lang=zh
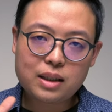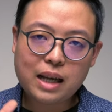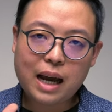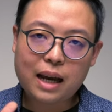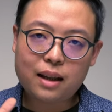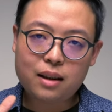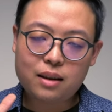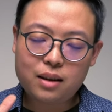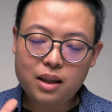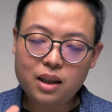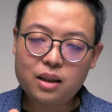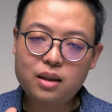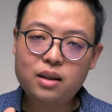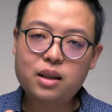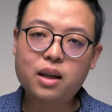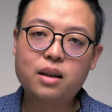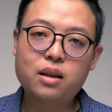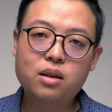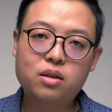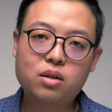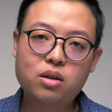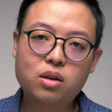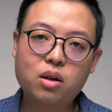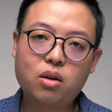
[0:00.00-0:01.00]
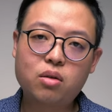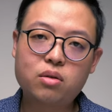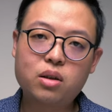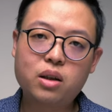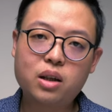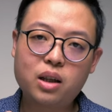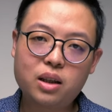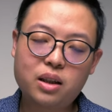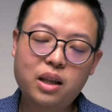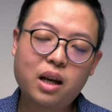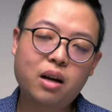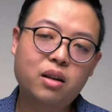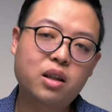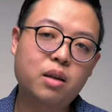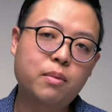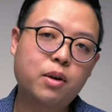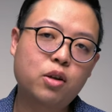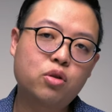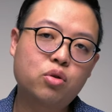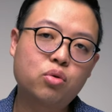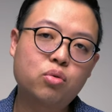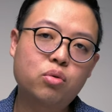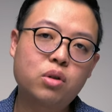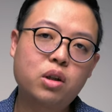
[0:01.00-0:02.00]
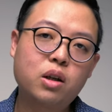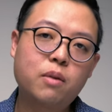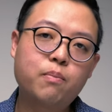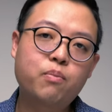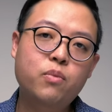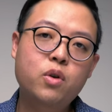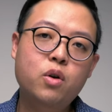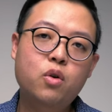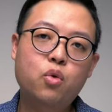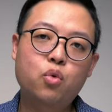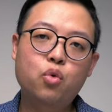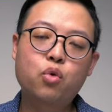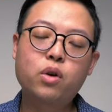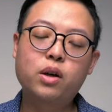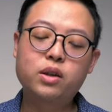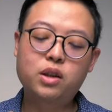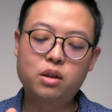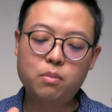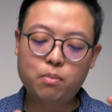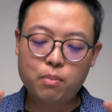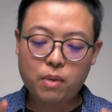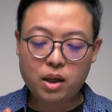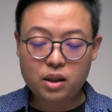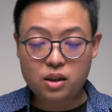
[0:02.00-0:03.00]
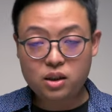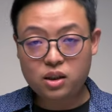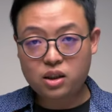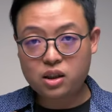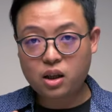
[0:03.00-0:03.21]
在定点的时候呢，一定要特别注意，无论是闷